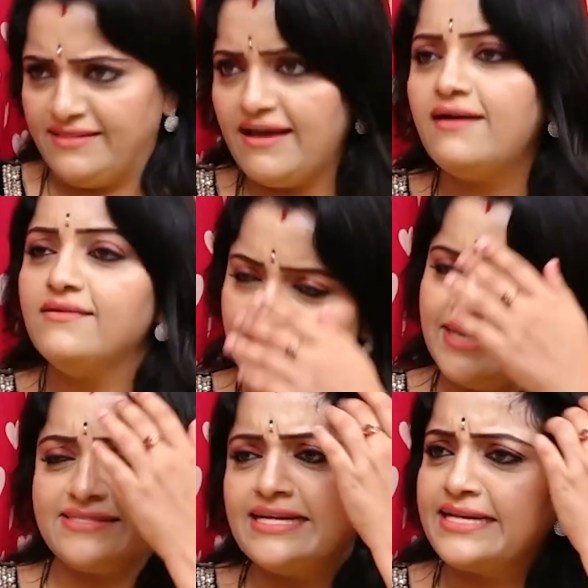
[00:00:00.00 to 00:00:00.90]
కింద
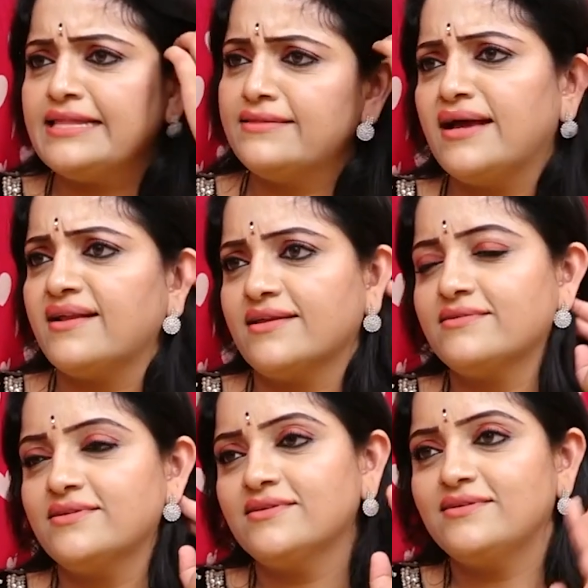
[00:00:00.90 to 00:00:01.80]
స్కిట్ కింద
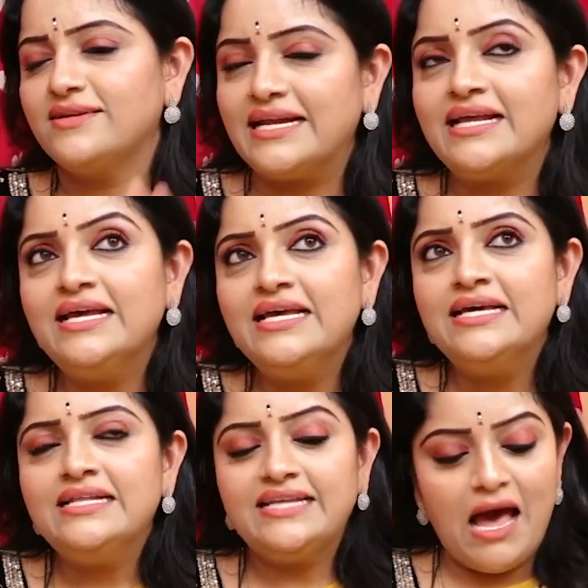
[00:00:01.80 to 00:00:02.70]
ఎస్
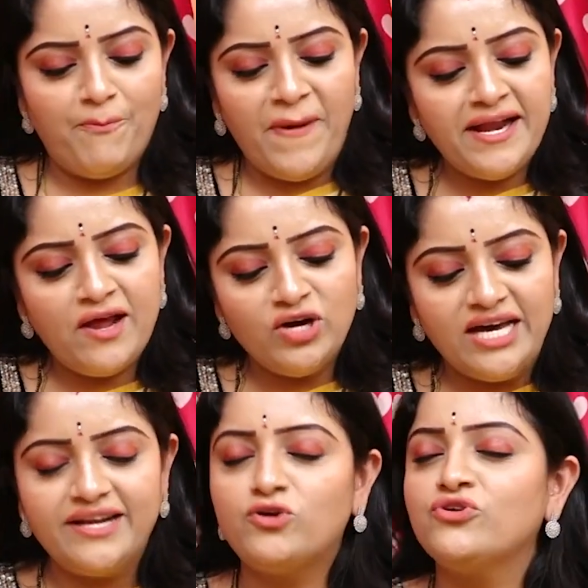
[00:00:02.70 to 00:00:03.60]
రైట్ అప్పారావు
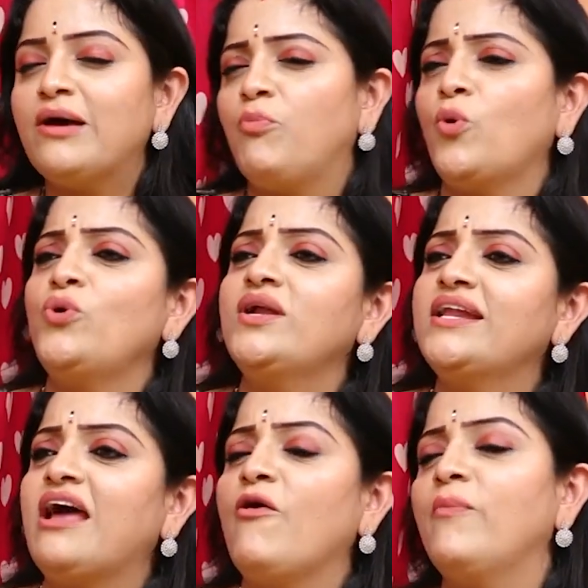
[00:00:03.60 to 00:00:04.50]
గారికి కూడా బోల్డ్
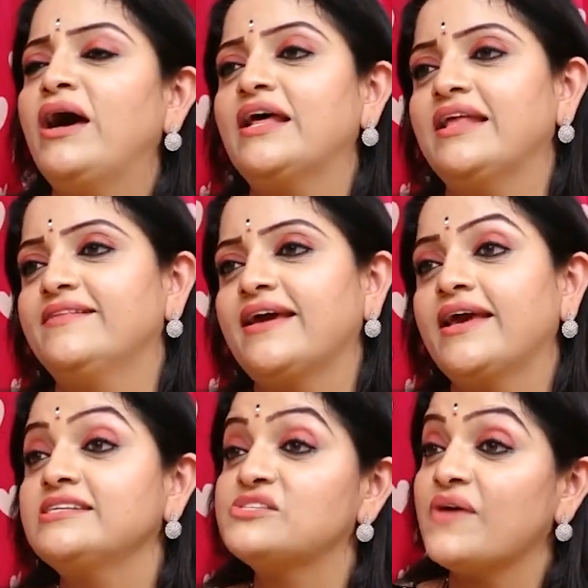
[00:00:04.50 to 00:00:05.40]
అని అవమానాలు
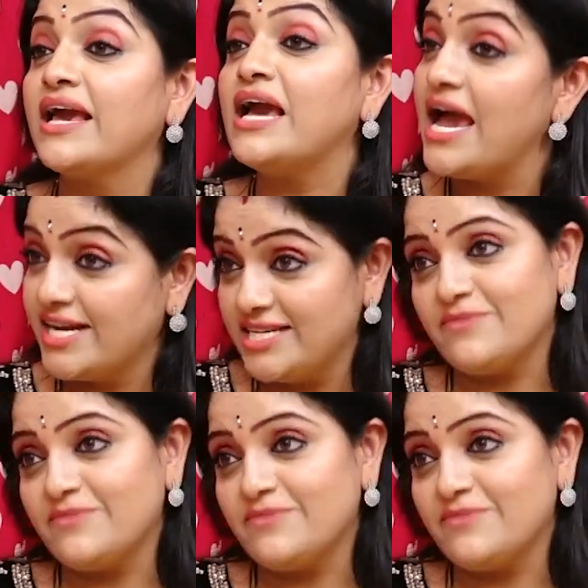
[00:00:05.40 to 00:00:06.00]
ఎదురయ్యాయని స్వయంగా ఆయనే